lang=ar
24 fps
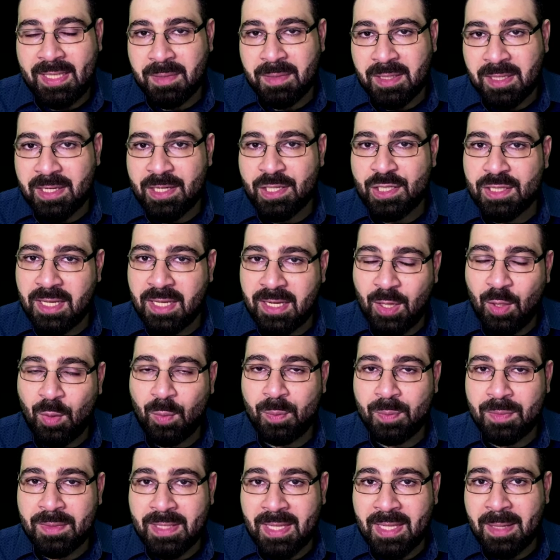أخرجنا
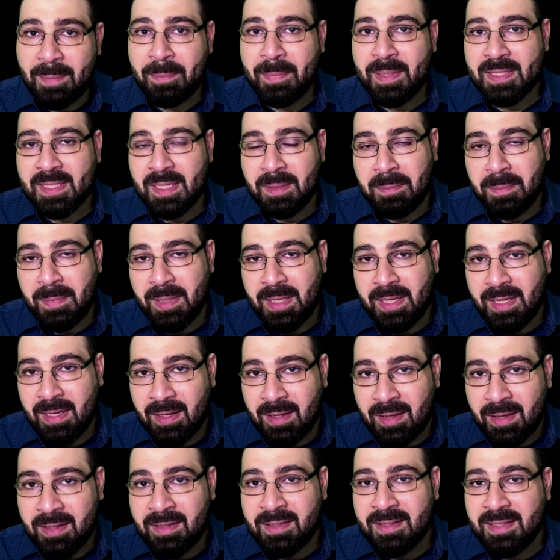لهم دابة من
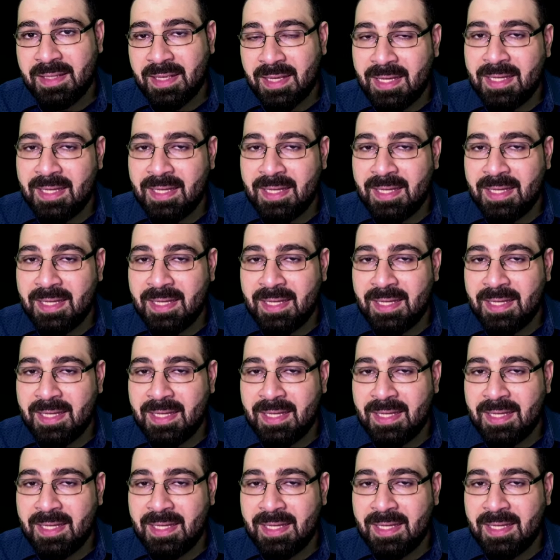الأرض